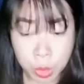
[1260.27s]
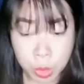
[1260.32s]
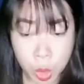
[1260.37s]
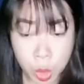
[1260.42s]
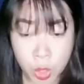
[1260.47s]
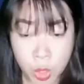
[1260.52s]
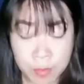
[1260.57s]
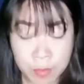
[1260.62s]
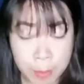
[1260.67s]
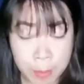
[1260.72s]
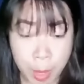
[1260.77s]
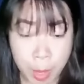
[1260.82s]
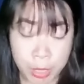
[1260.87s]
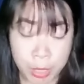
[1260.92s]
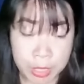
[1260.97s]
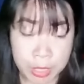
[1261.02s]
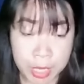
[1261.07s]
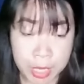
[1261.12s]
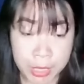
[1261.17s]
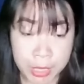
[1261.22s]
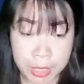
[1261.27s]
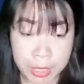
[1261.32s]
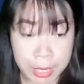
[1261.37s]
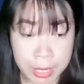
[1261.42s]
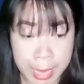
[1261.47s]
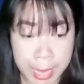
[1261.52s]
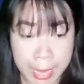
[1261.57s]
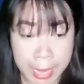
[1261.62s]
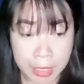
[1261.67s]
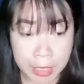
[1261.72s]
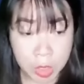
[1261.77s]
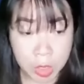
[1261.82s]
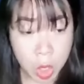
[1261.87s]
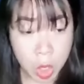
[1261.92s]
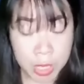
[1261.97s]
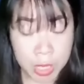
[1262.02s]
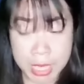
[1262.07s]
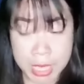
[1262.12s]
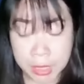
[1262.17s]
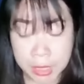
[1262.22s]
tôi và mọi người tưởng hắn có
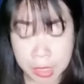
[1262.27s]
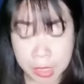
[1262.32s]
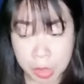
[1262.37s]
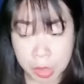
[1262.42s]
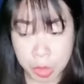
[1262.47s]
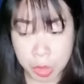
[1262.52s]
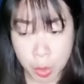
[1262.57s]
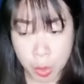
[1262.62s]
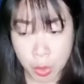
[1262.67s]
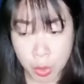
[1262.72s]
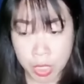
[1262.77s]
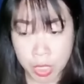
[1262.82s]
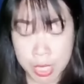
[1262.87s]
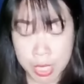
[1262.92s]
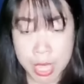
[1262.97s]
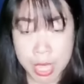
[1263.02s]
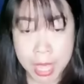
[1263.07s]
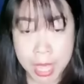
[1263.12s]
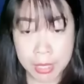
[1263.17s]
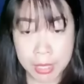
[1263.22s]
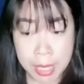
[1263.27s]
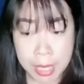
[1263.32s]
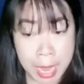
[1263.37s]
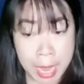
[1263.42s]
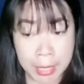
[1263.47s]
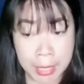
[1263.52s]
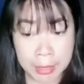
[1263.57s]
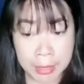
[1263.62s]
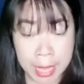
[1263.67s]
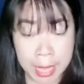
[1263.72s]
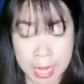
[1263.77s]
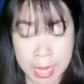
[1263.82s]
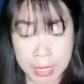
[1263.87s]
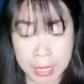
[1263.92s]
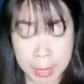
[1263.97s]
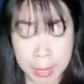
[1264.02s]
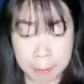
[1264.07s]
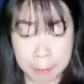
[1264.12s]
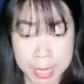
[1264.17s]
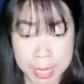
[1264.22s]
ý từ chối, thì hắn ta đã
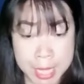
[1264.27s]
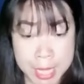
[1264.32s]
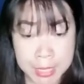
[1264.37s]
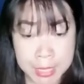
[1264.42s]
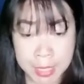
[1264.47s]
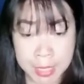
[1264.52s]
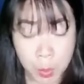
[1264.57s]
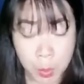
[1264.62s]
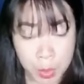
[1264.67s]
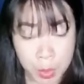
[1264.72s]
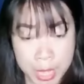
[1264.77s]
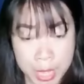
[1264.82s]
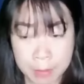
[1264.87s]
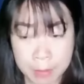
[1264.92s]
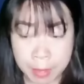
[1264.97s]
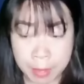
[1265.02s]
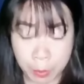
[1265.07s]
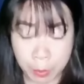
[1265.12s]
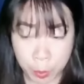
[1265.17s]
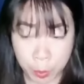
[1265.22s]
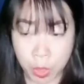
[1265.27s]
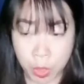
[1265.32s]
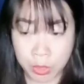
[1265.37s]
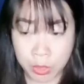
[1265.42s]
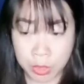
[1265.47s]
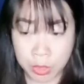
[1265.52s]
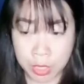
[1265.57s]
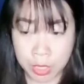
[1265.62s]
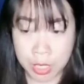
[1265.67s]
cầm ly rượu lên và uống.